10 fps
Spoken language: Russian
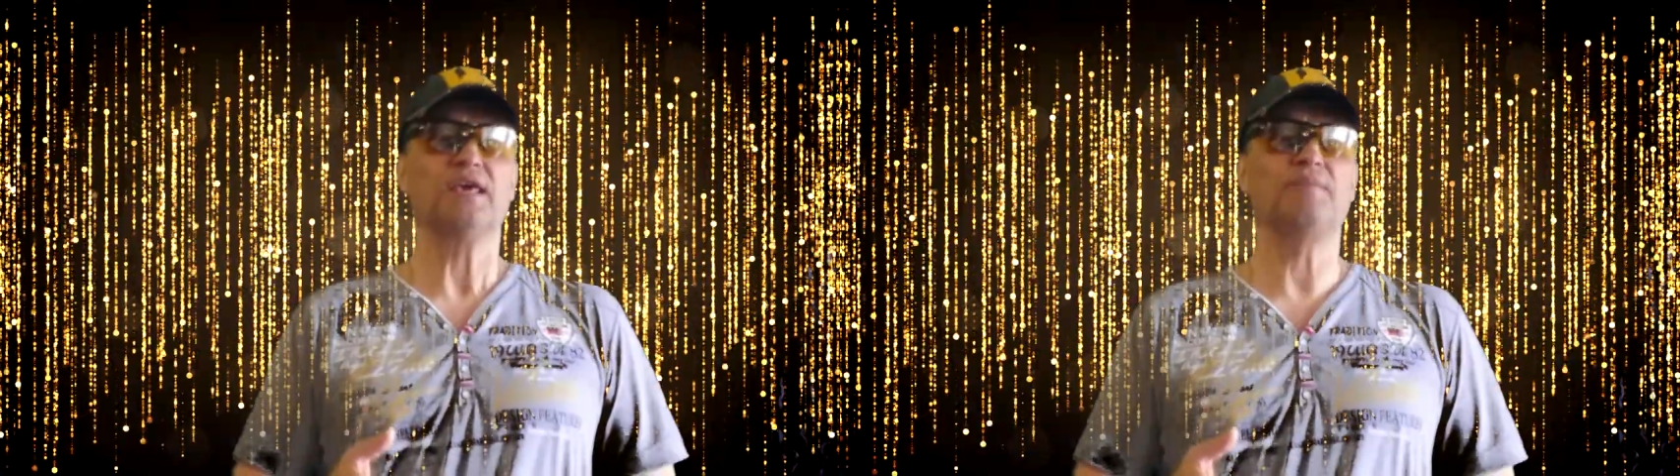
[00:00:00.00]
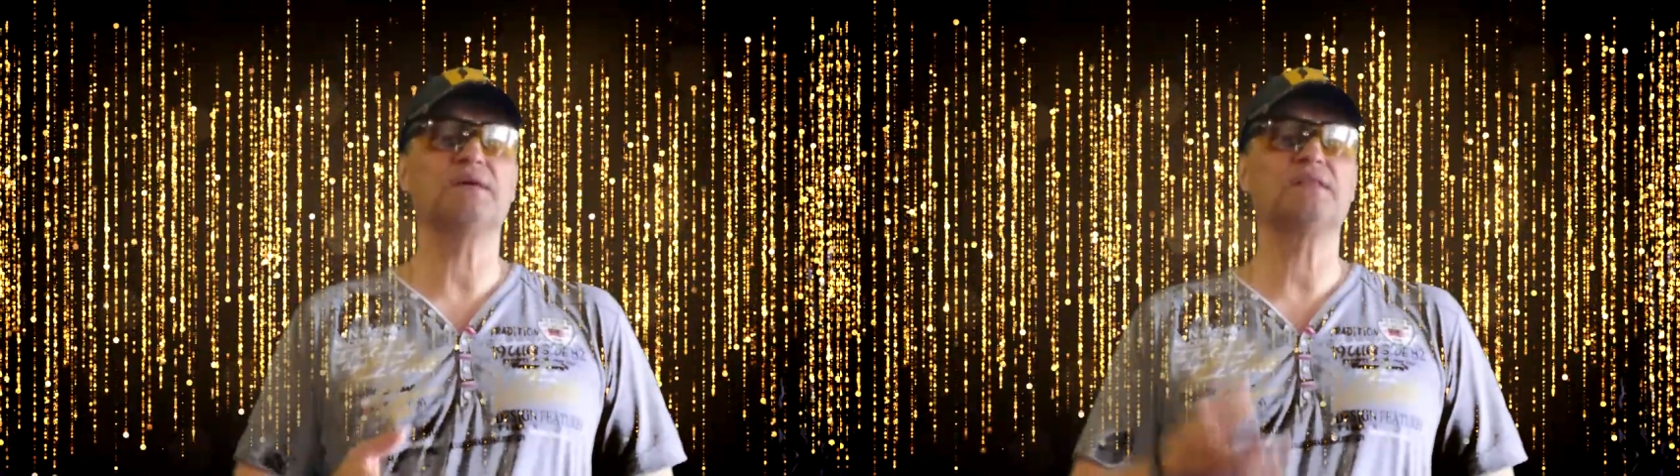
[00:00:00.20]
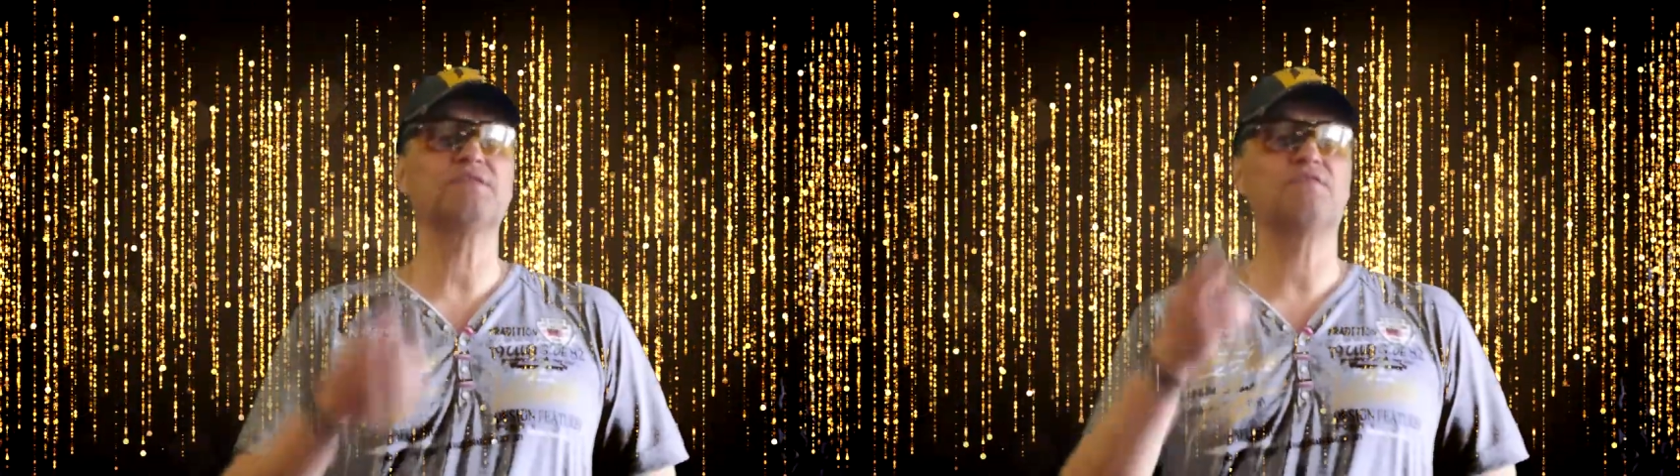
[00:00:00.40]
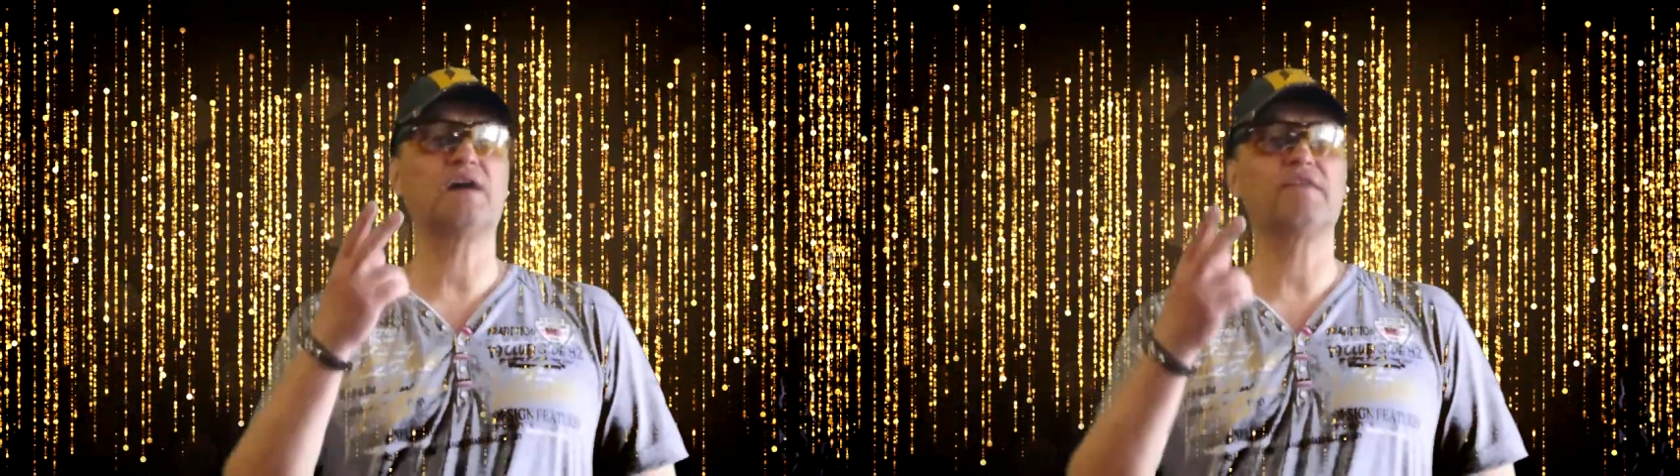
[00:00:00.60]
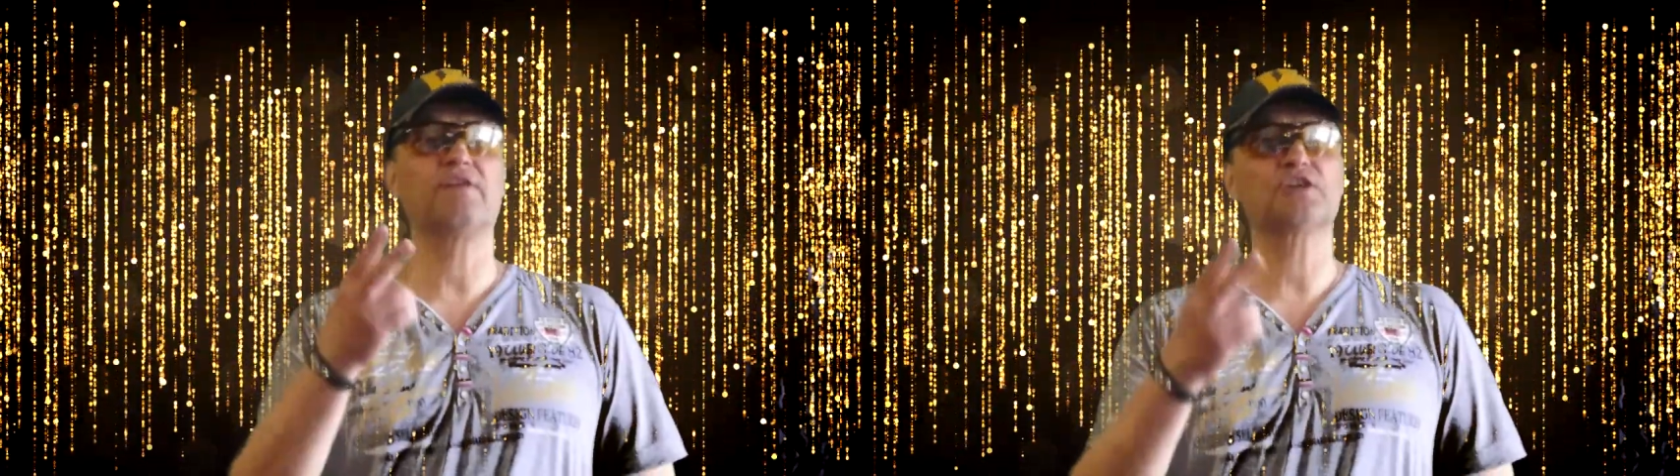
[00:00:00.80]
имело
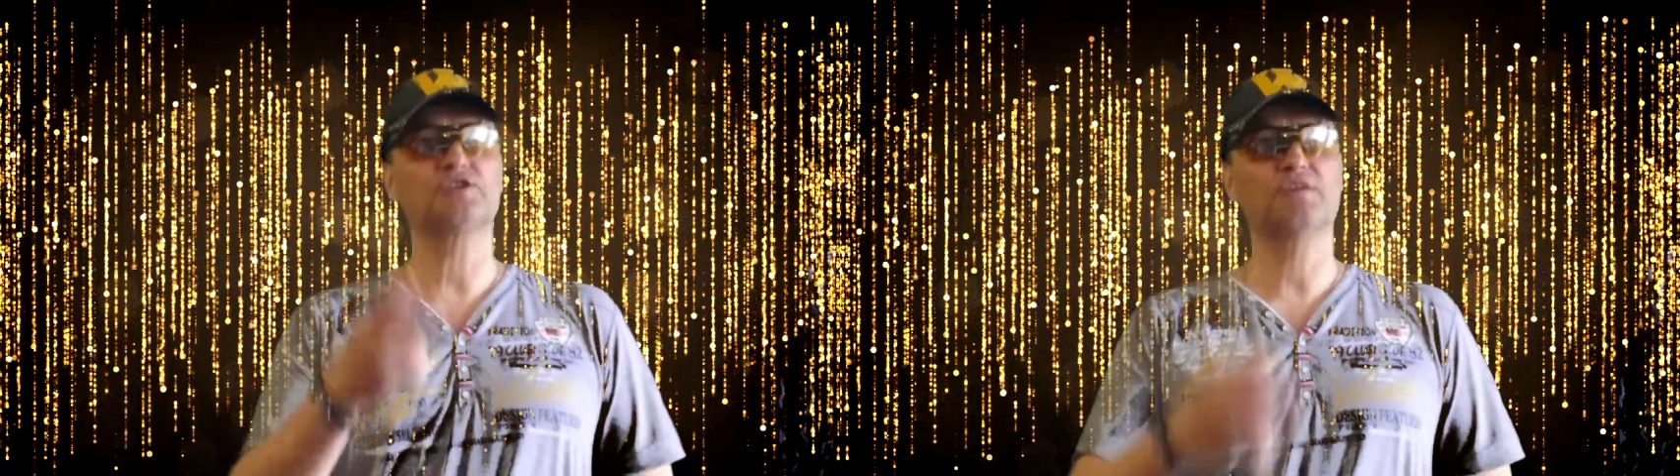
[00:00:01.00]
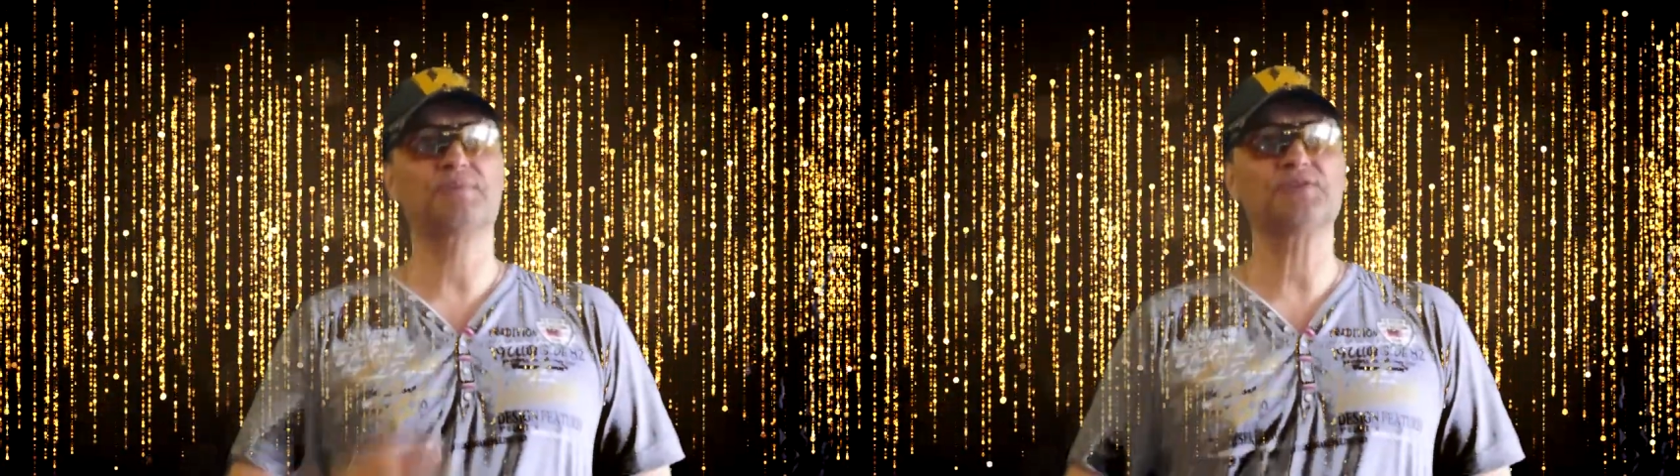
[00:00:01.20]
два важных